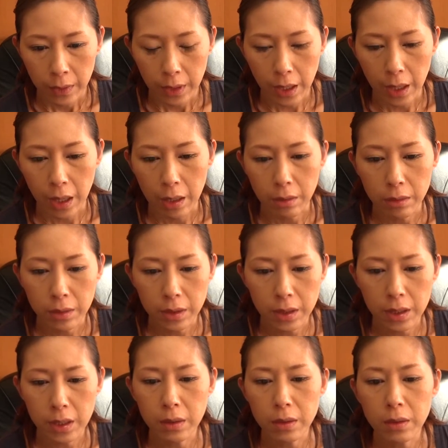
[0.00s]
で
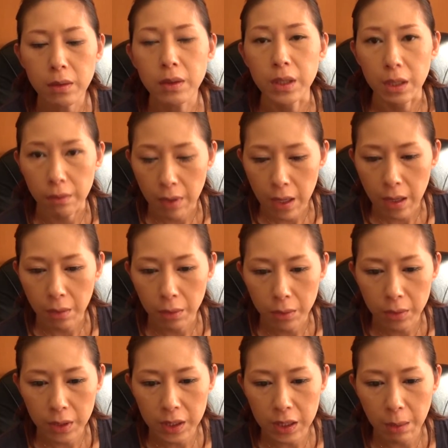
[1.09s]
FC2 には
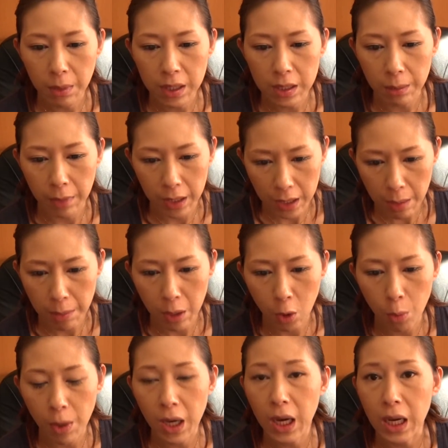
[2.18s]
本当に様々な、まあ、
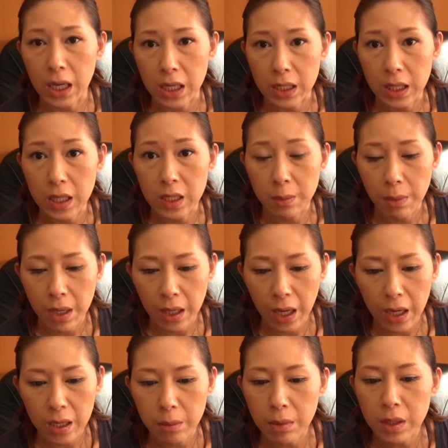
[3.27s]
細かい説明が
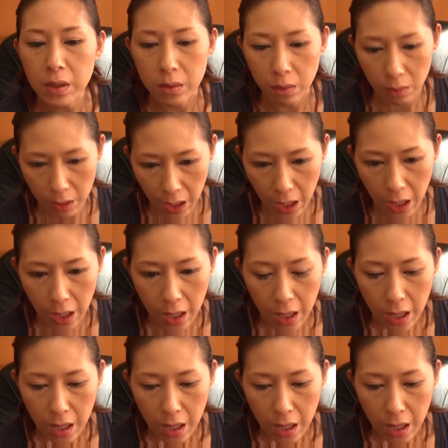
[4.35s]
ありますので